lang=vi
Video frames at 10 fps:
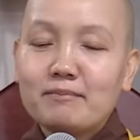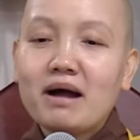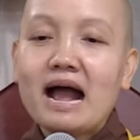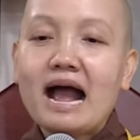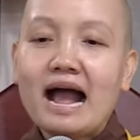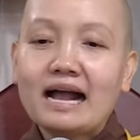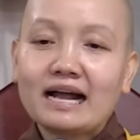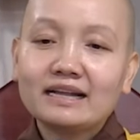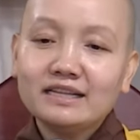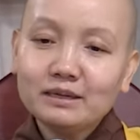Maha
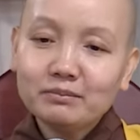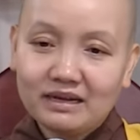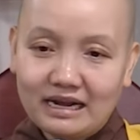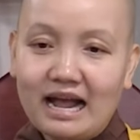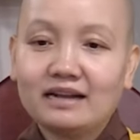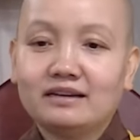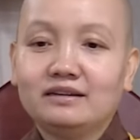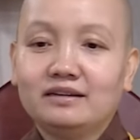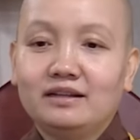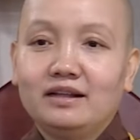Ca Diếp là khác
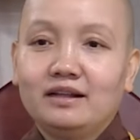nữa.